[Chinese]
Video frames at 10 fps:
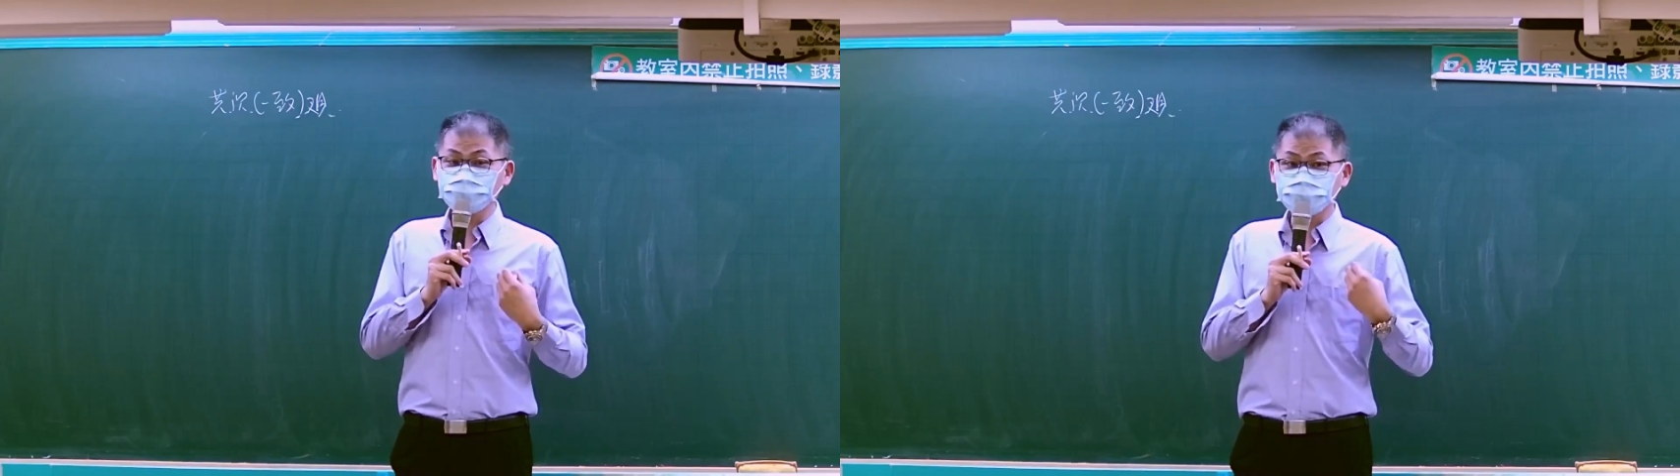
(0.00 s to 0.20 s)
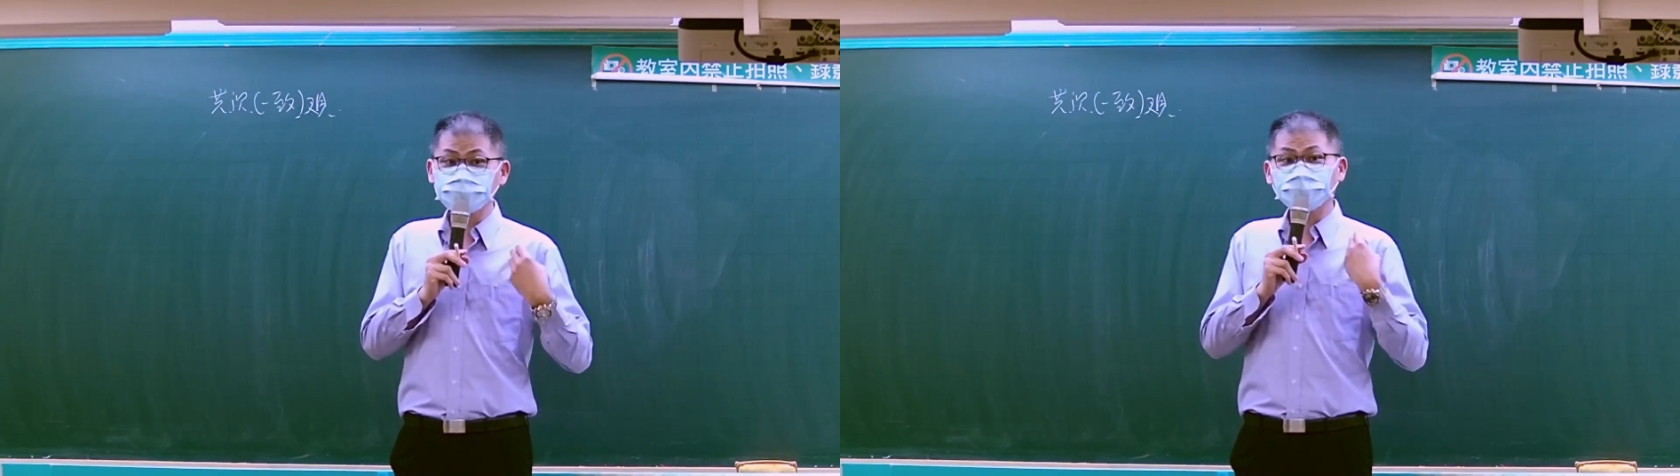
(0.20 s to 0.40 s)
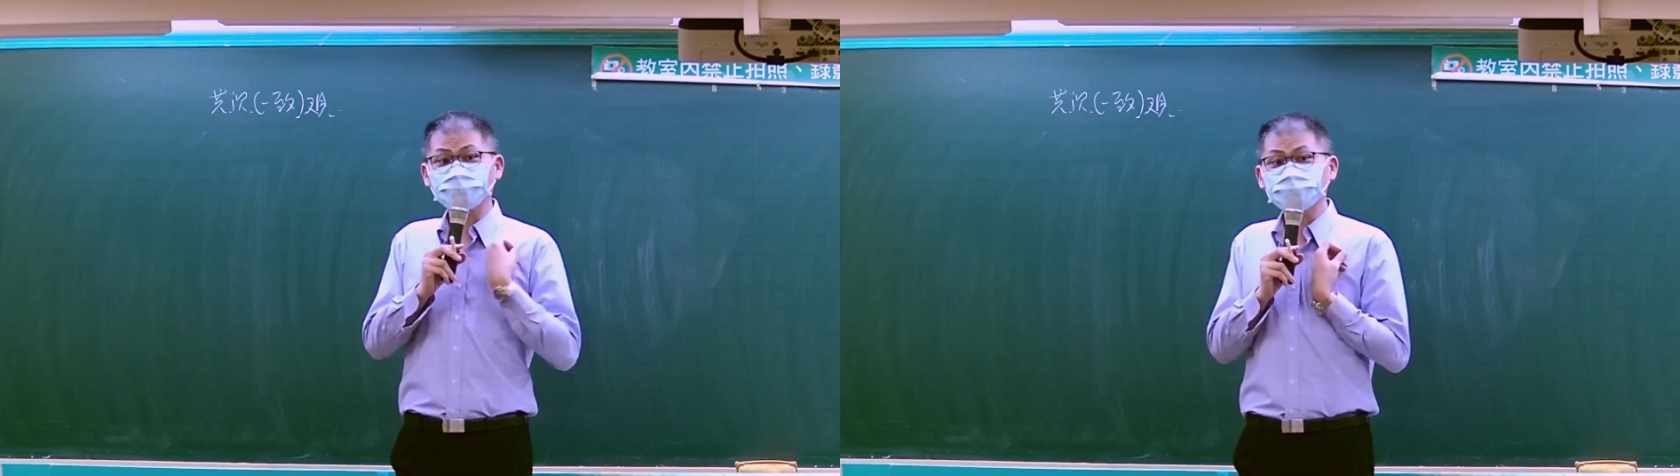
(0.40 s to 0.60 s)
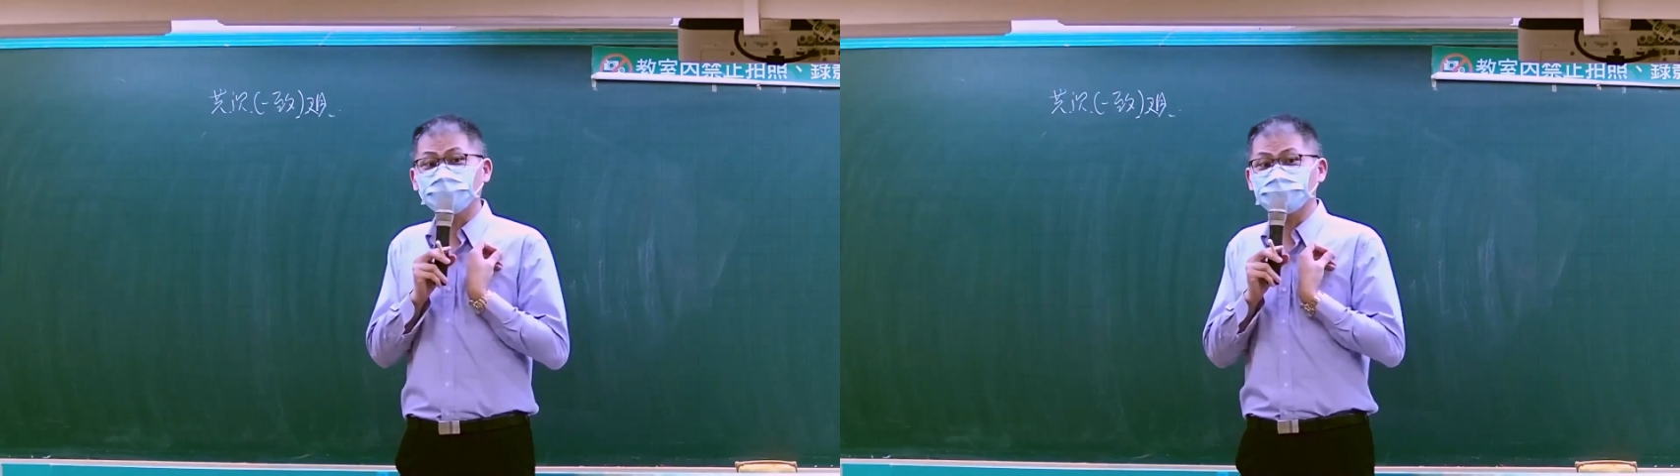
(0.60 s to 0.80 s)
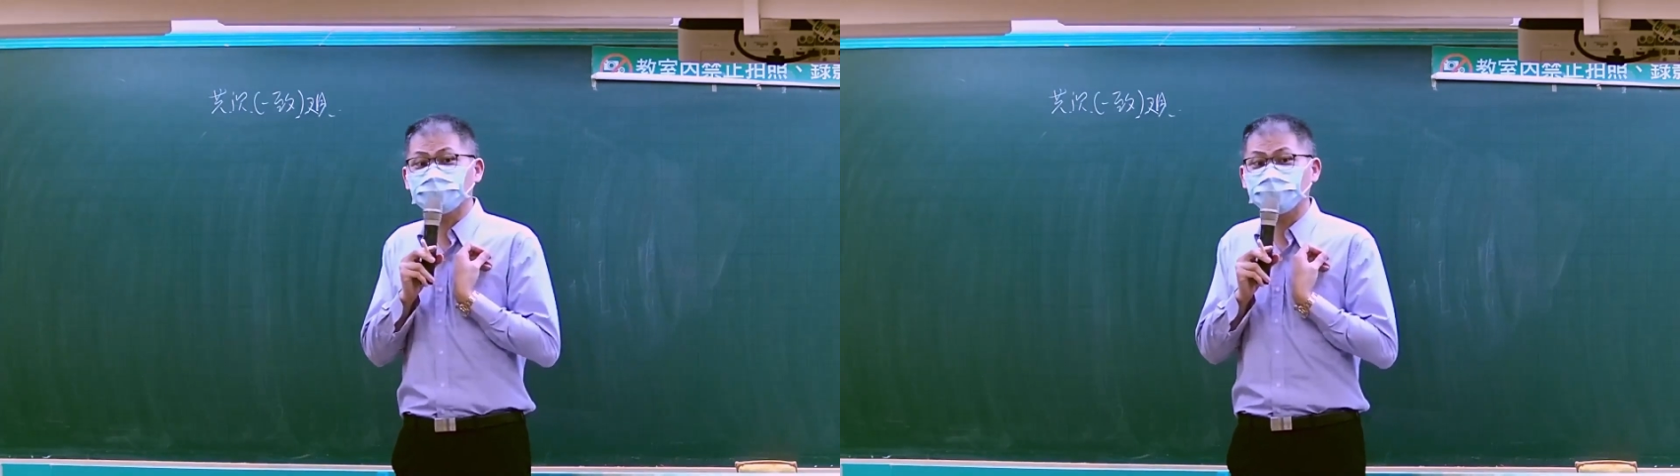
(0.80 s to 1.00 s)
我凭什么老
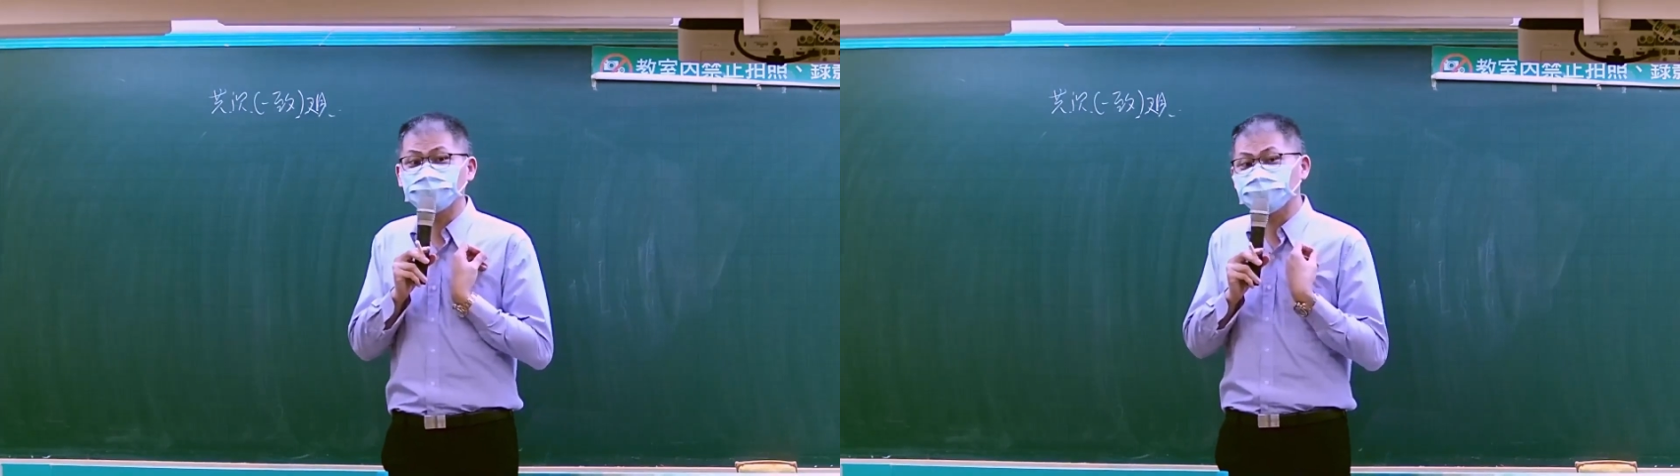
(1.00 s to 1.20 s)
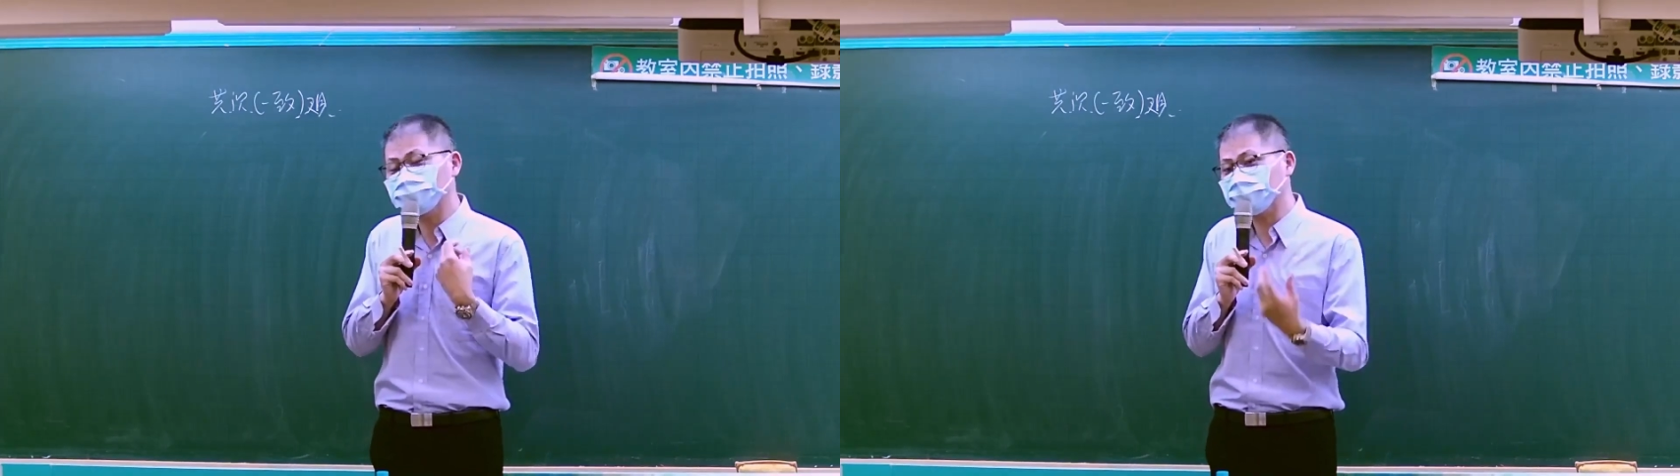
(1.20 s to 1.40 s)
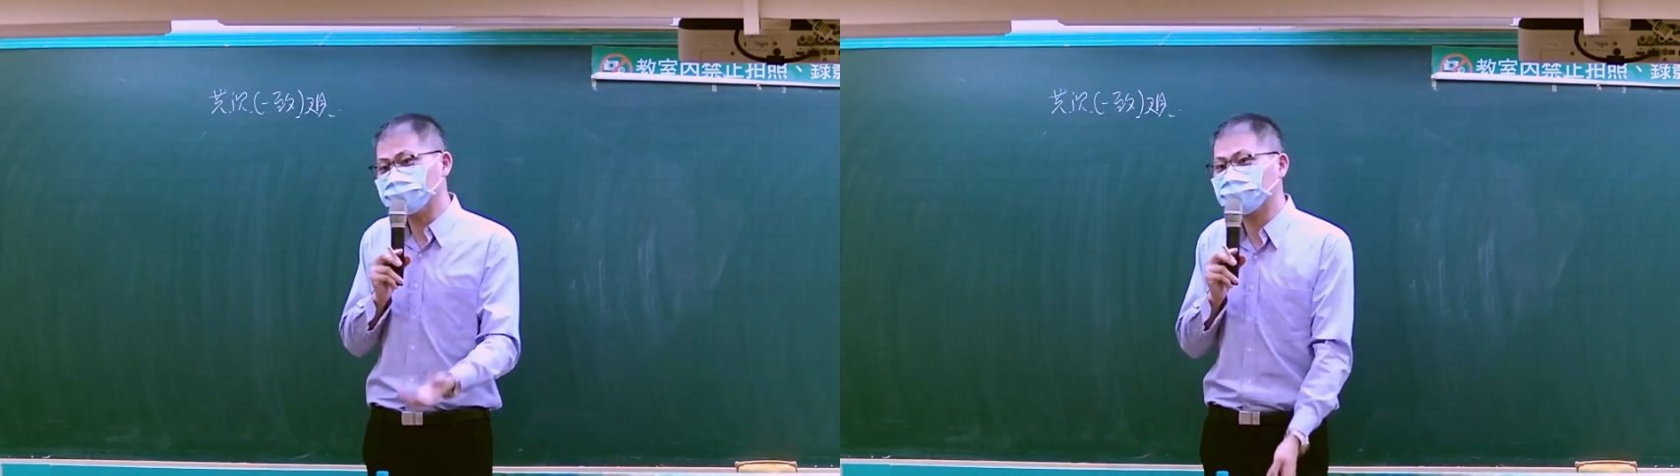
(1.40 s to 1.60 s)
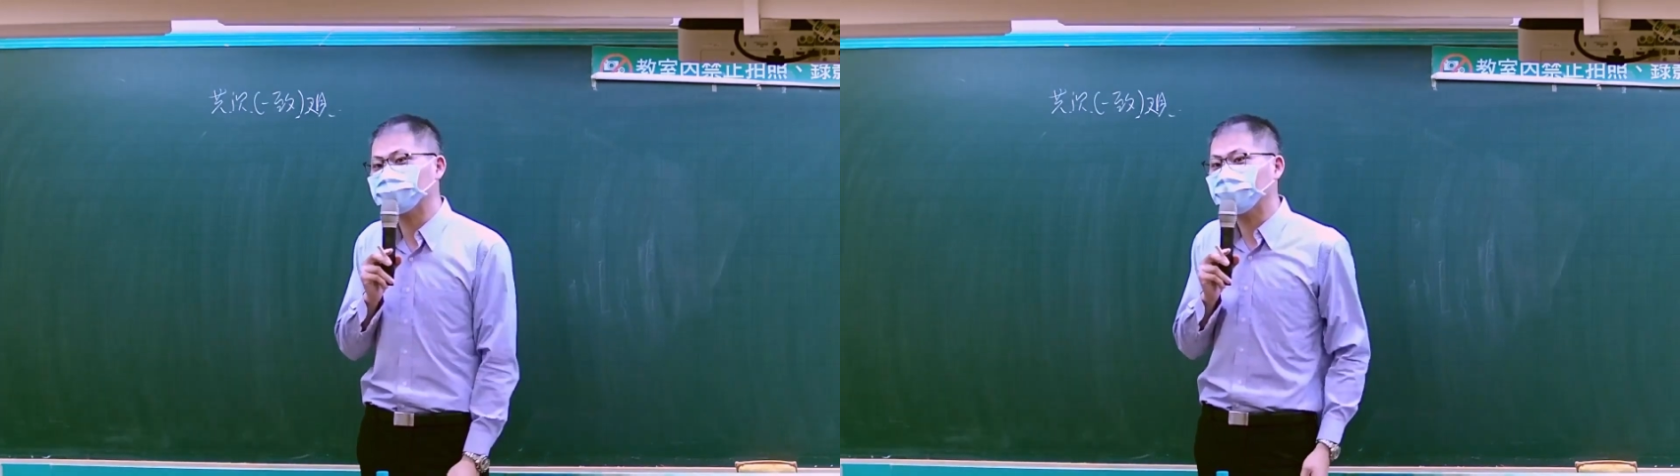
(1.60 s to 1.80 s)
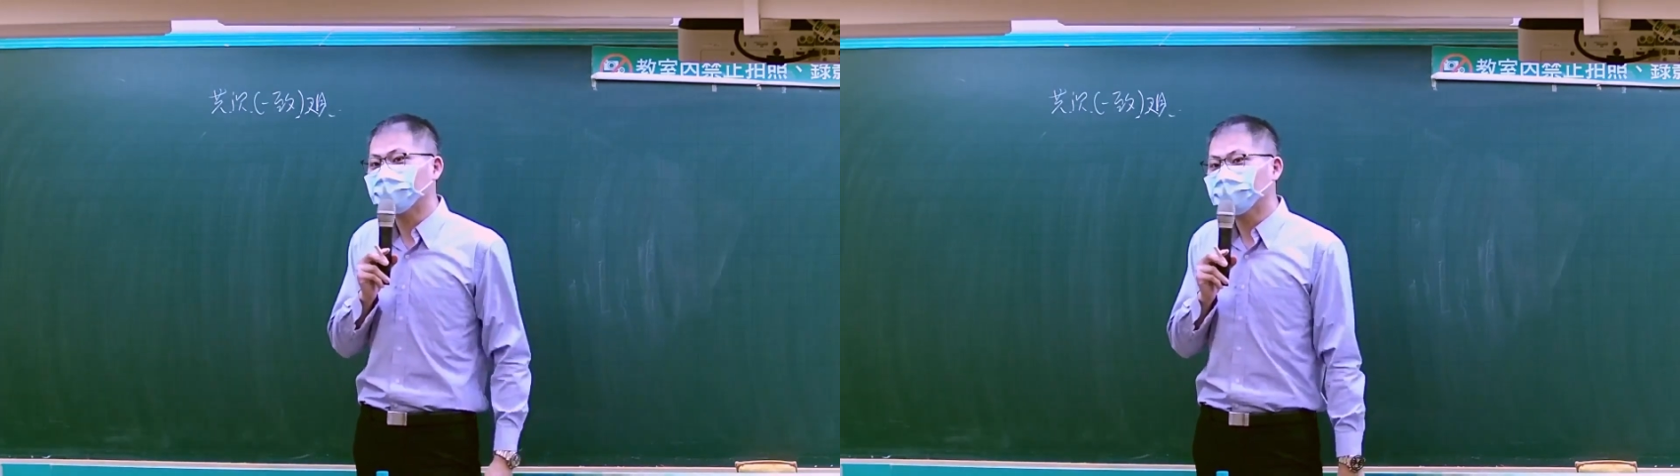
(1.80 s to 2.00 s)
师让我上榜，不是让别人
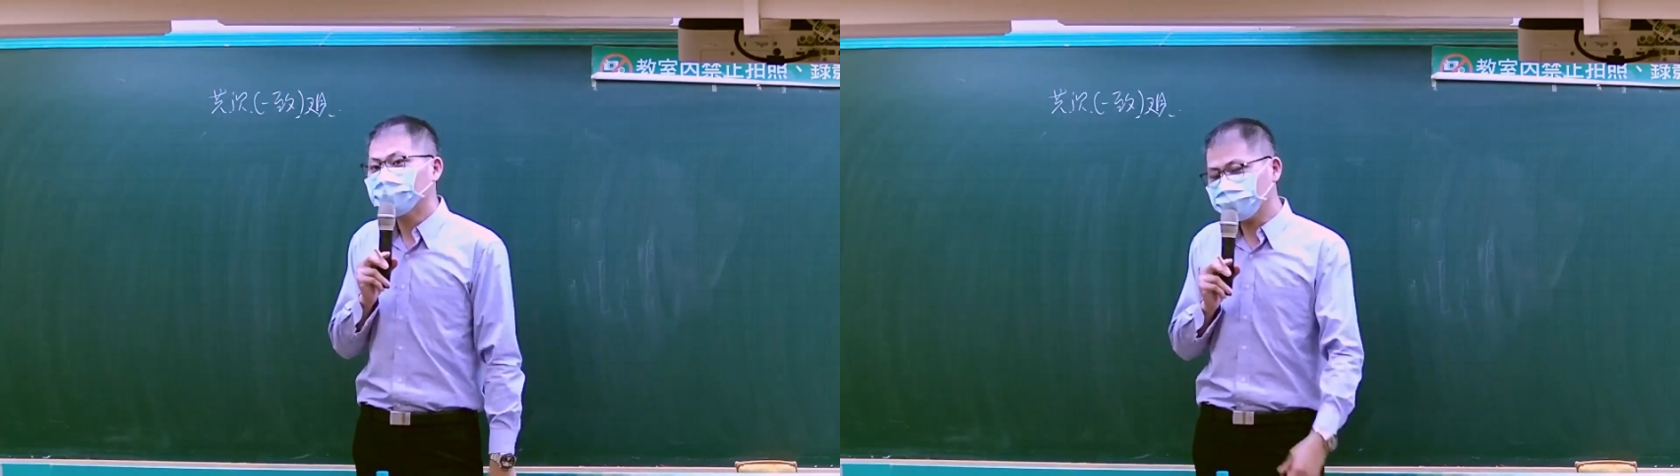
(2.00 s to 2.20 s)
上榜？